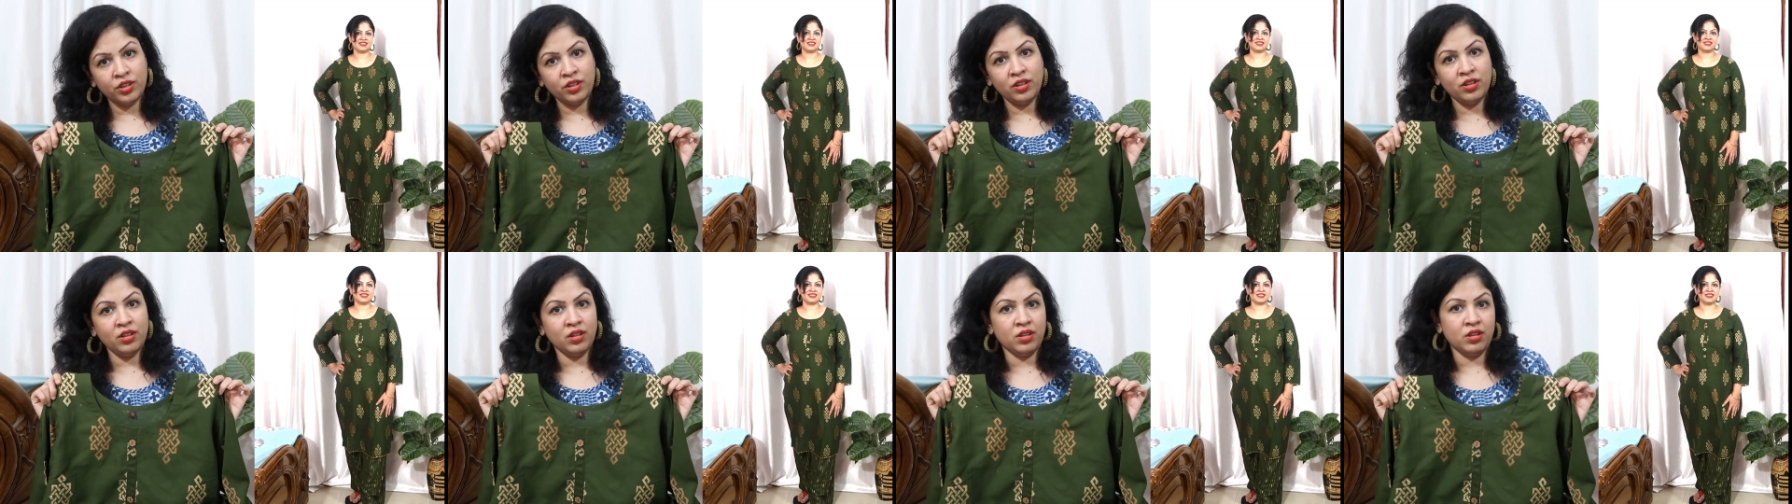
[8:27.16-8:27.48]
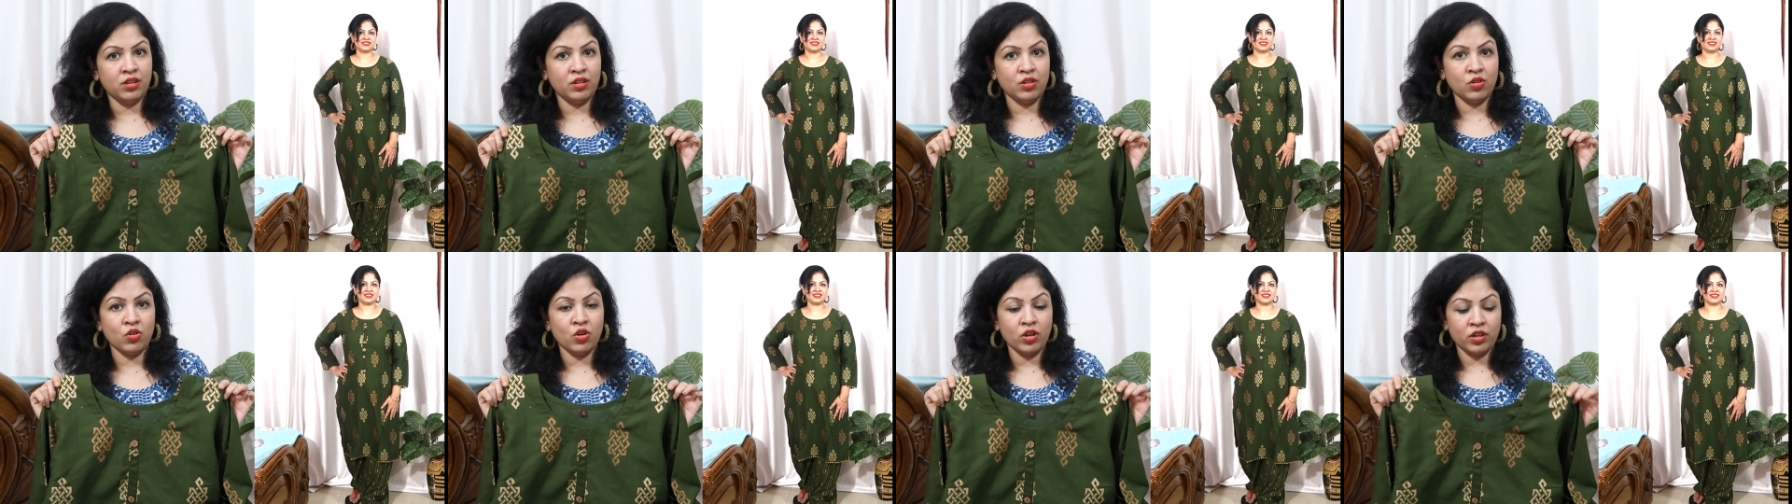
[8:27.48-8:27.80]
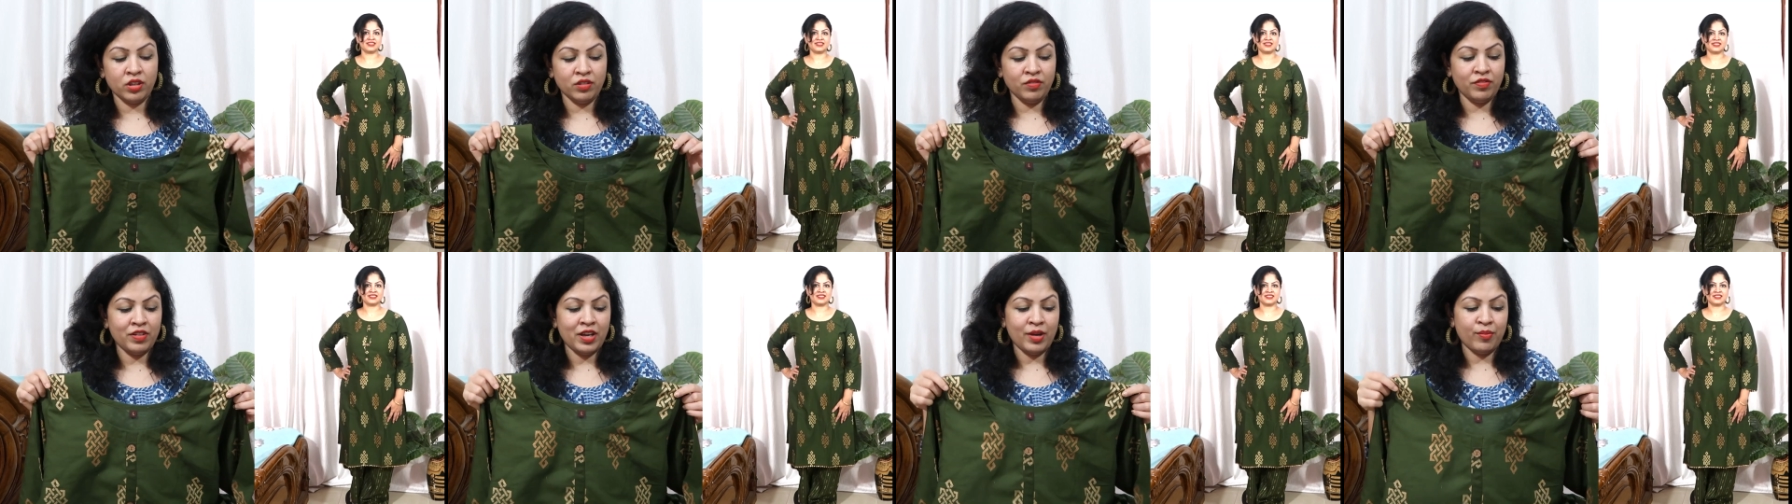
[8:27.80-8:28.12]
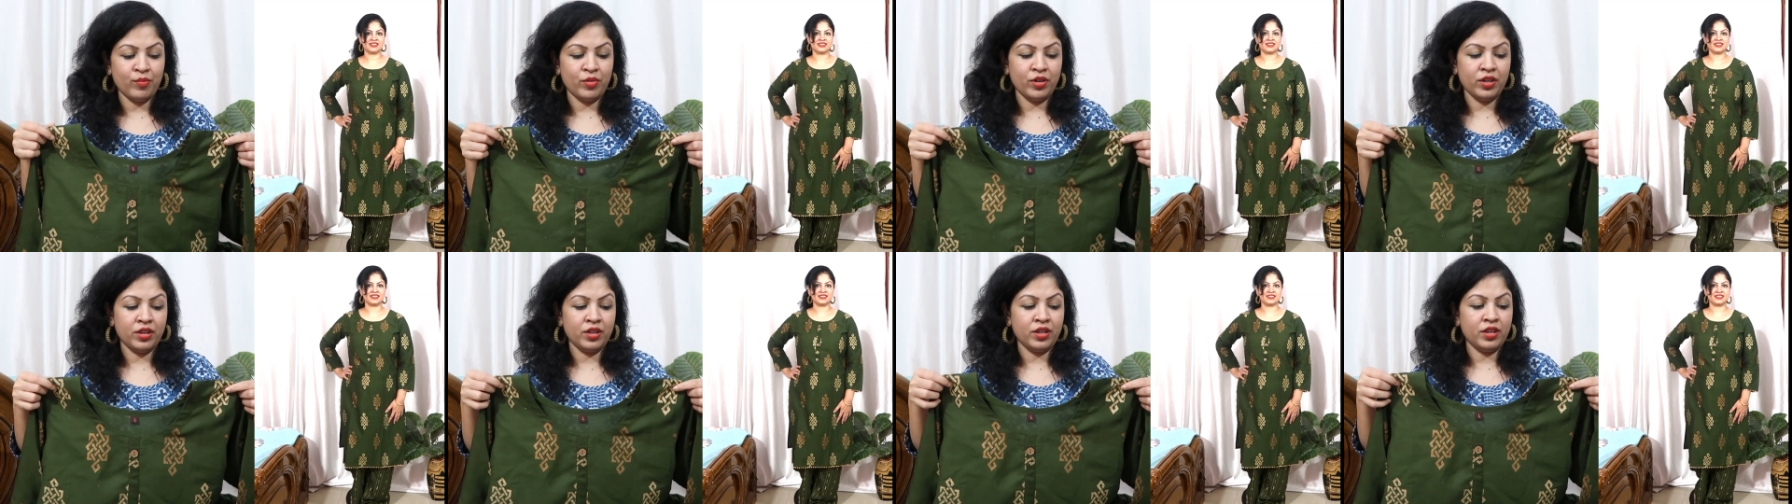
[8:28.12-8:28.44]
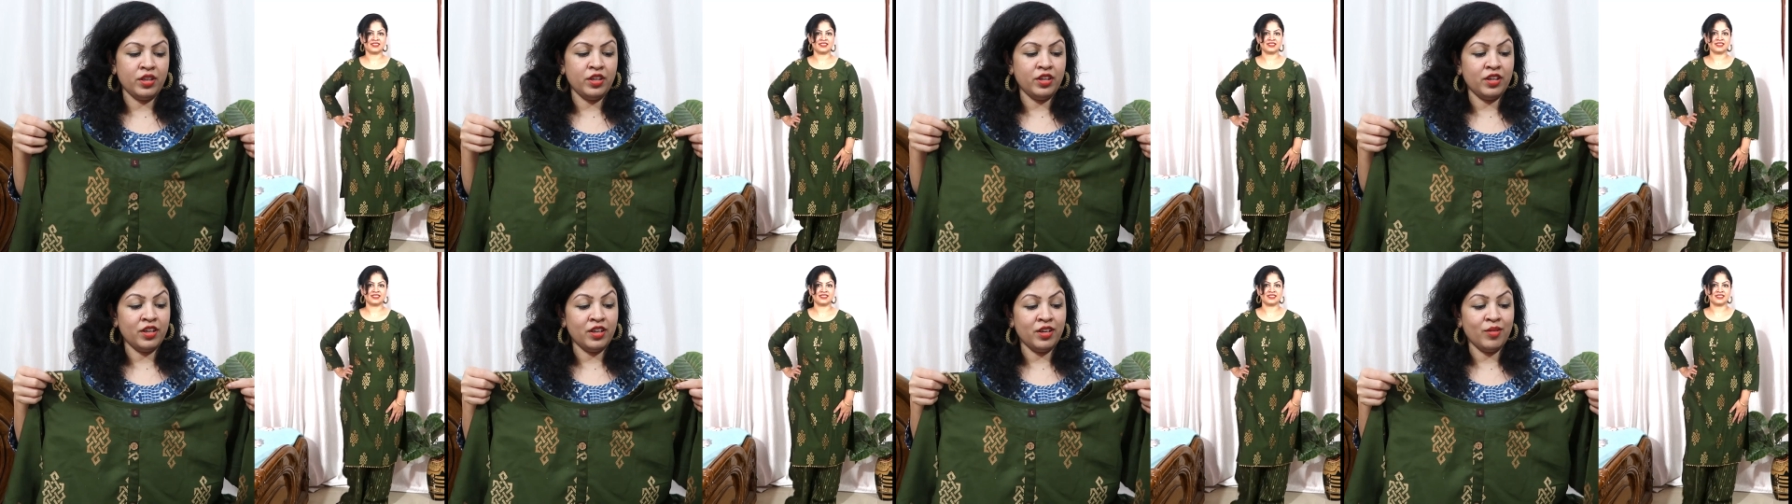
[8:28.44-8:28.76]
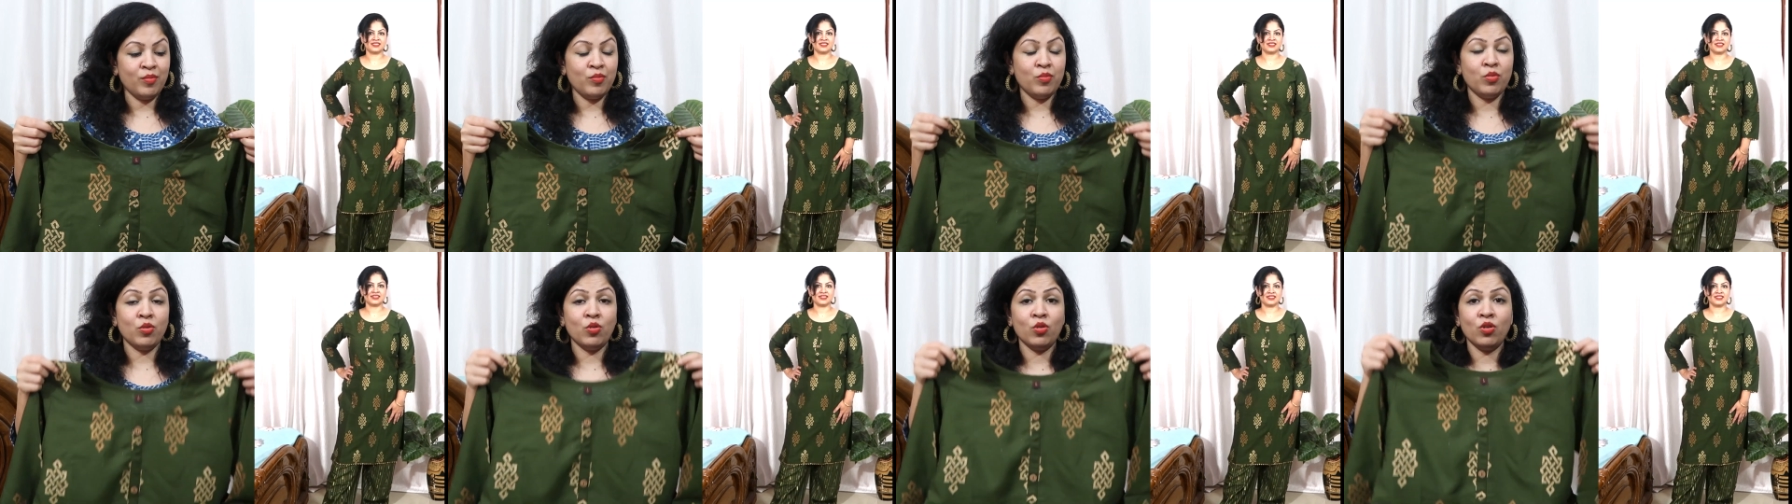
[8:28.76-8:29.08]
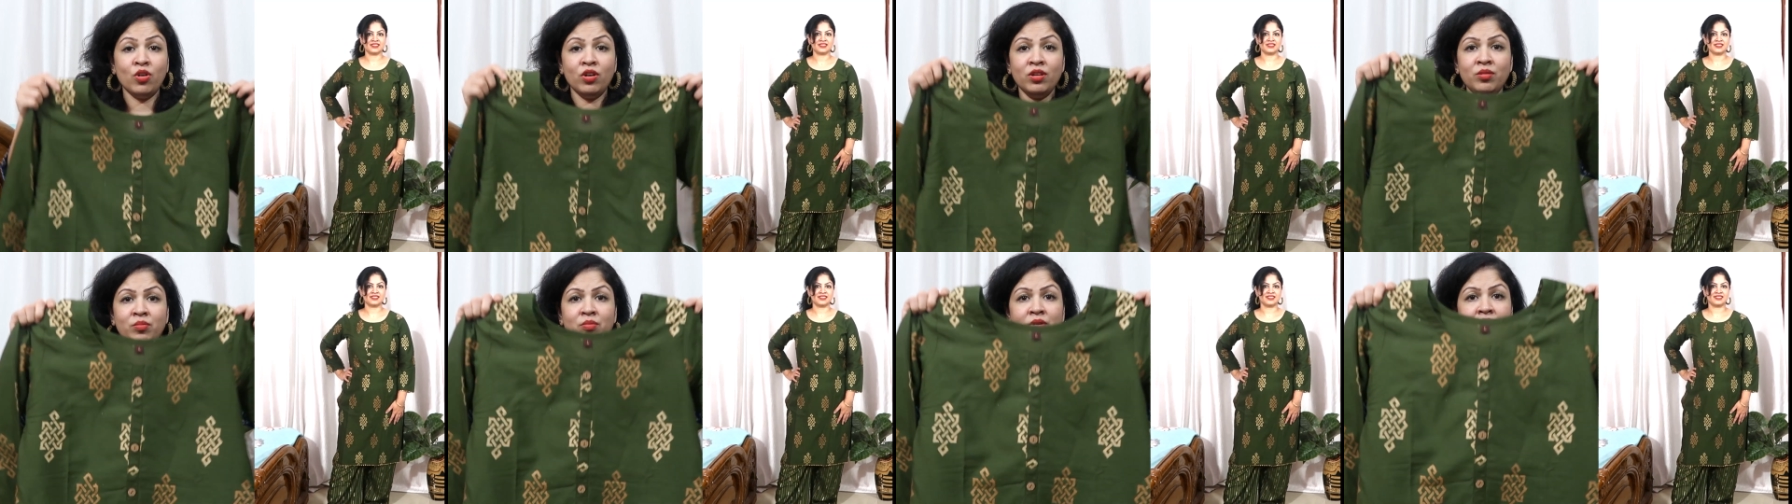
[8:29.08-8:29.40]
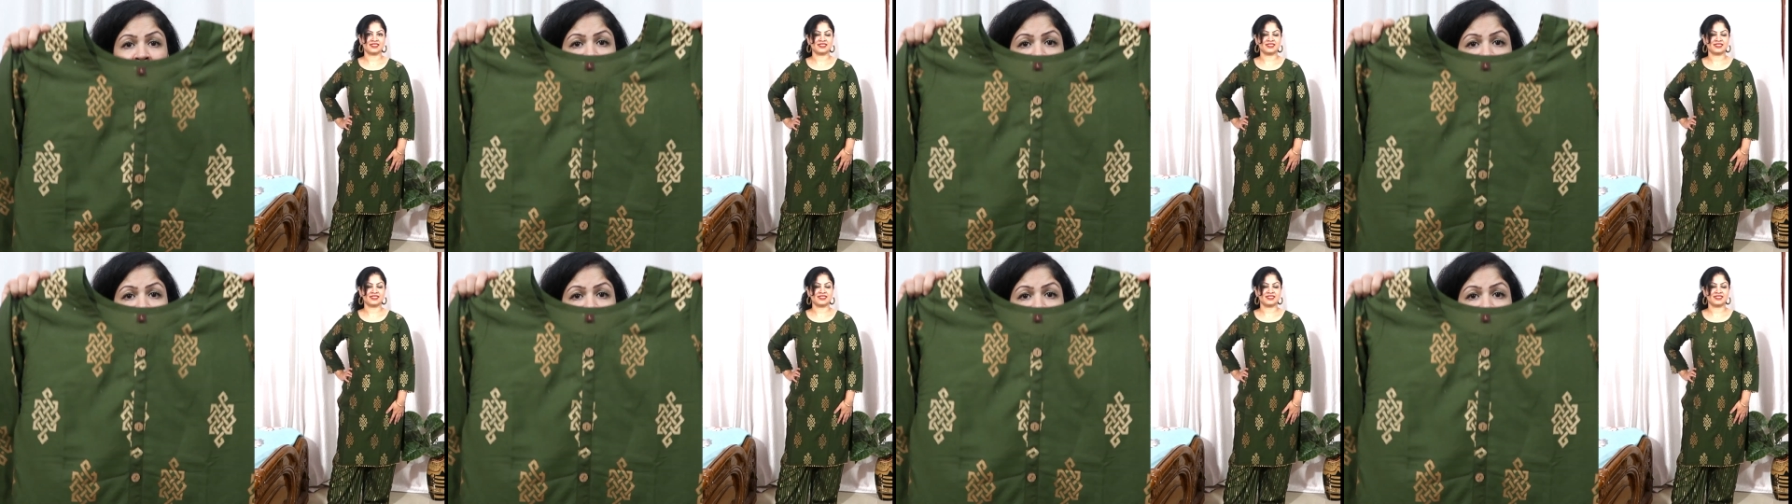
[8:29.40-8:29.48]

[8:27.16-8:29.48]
ही कॉटन फैब्रिक की है बहुत